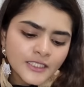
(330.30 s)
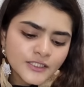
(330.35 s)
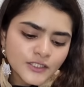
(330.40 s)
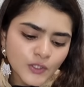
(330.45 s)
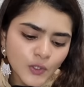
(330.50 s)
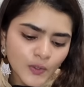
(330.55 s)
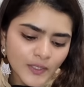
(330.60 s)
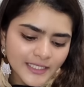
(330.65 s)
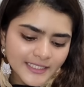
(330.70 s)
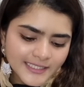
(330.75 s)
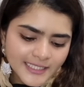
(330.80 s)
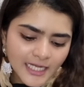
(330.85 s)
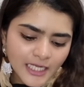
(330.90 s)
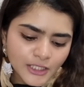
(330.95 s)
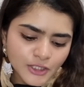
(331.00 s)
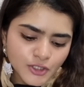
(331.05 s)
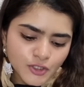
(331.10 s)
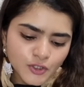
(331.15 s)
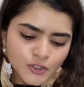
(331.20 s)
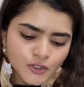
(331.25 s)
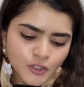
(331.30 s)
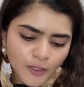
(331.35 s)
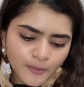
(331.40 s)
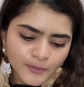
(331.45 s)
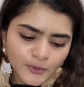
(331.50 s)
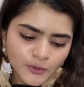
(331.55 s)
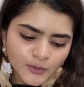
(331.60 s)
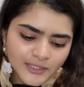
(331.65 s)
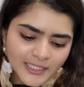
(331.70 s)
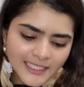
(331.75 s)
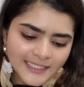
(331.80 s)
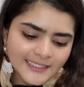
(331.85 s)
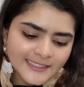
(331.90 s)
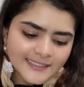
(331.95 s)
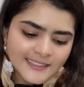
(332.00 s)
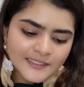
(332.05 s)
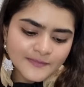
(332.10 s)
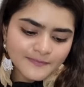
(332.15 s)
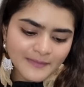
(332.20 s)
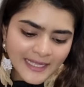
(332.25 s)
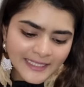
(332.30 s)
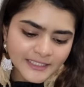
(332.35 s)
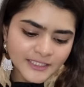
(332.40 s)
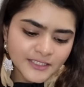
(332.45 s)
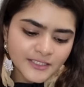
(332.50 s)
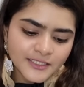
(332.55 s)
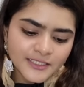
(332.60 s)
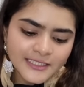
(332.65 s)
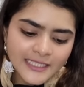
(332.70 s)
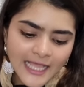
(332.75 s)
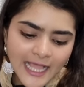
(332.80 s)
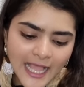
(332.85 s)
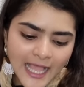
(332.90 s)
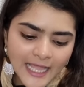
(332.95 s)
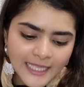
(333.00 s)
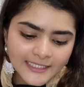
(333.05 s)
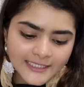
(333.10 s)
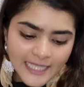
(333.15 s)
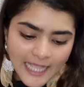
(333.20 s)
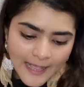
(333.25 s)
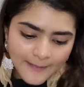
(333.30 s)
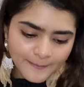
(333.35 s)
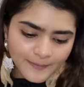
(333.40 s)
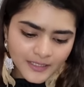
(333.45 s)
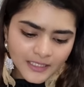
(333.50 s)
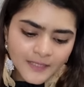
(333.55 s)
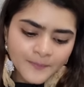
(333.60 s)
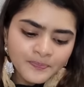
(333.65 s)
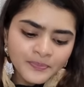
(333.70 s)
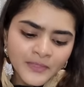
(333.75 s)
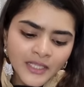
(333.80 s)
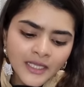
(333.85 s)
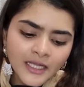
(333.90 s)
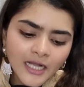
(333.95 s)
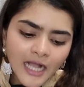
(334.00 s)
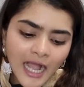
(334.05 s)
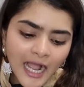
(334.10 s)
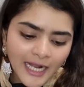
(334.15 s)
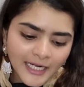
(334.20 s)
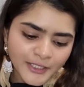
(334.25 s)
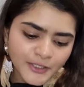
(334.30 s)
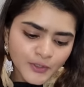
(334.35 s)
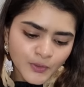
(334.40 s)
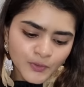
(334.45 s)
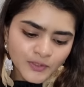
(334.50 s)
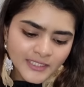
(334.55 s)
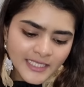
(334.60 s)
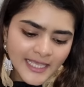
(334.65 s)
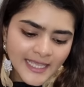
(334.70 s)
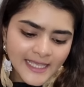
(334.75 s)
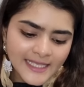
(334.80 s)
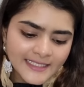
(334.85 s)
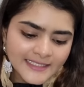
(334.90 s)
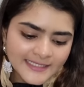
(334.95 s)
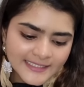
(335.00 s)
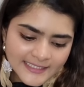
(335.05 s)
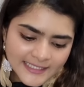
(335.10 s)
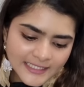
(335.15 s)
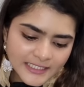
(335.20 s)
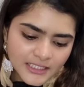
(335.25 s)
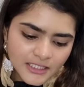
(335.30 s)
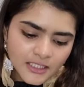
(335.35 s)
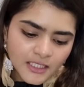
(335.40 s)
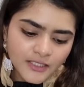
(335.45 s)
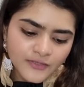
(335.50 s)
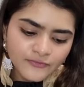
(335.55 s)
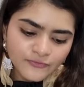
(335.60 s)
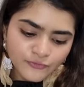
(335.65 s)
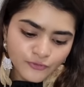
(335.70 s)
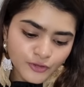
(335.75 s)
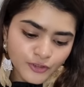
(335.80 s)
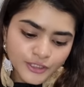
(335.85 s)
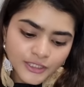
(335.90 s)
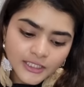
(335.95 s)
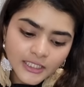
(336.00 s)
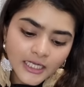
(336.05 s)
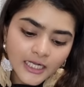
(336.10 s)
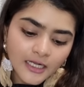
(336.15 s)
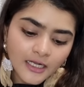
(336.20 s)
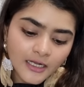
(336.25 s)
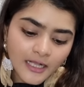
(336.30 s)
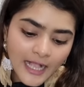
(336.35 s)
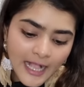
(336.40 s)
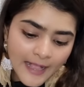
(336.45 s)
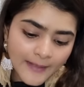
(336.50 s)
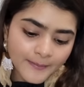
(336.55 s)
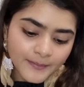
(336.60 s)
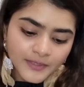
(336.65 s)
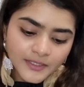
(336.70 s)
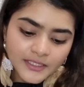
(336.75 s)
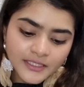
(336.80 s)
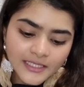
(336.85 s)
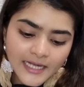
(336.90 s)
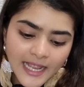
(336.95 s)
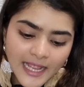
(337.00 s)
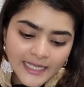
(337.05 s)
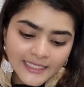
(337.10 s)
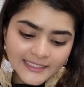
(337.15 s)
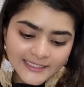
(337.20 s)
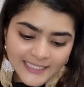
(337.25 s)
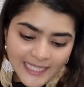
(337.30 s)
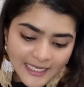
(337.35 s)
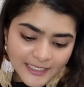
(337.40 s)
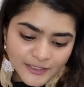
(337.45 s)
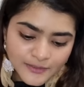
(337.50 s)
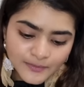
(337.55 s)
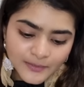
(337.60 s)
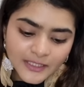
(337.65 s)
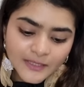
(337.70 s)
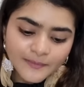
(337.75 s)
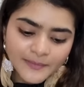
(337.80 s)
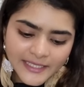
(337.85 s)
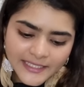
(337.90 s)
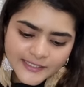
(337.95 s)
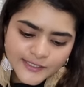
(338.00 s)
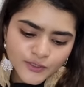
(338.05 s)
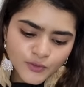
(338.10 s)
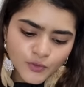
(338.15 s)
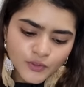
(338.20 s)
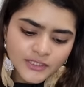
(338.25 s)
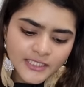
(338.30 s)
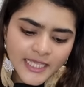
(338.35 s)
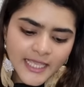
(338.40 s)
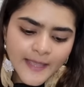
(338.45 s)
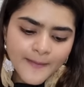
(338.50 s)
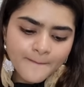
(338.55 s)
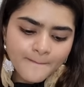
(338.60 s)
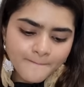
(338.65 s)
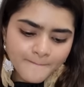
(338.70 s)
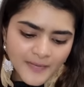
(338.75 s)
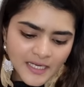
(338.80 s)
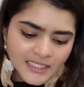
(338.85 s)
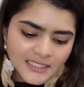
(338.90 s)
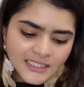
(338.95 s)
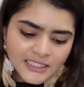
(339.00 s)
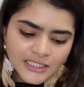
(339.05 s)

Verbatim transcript: सो इसका जो टॉप नोट है दिस इज मैंडरिन एंड एप्पल हार्ट नोट है सेडर वुड एम्बर एंड कैरमल बेस नोट है मस्ट